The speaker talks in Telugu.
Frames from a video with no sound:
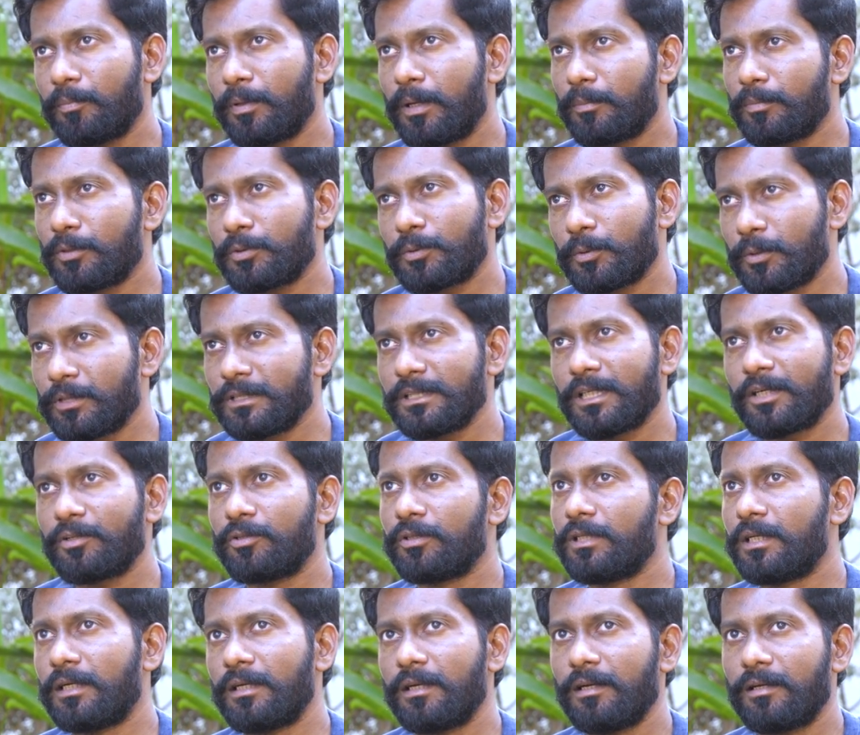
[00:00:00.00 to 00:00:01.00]
ప్రాంతం షూటింగ్
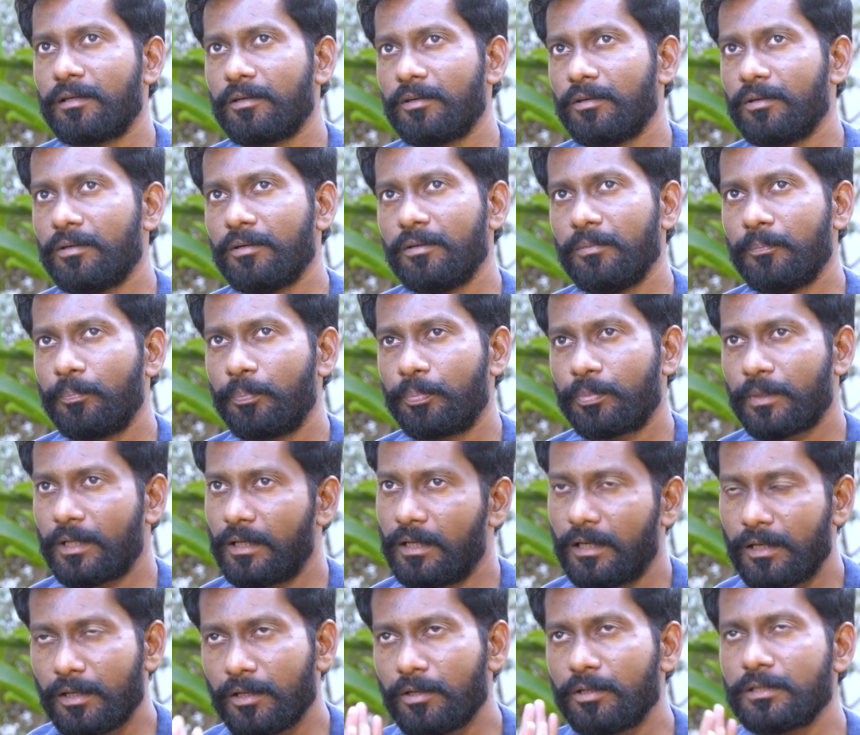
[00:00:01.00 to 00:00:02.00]
జరుగుతుందండి లండన్లో
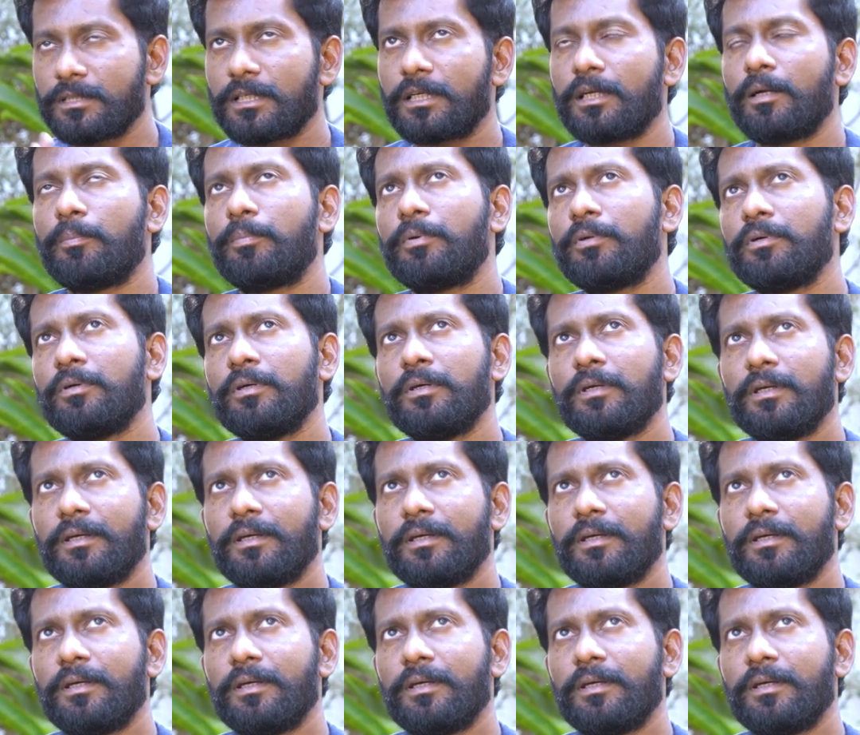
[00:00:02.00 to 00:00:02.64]
లండన్లో జరిగినప్పుడు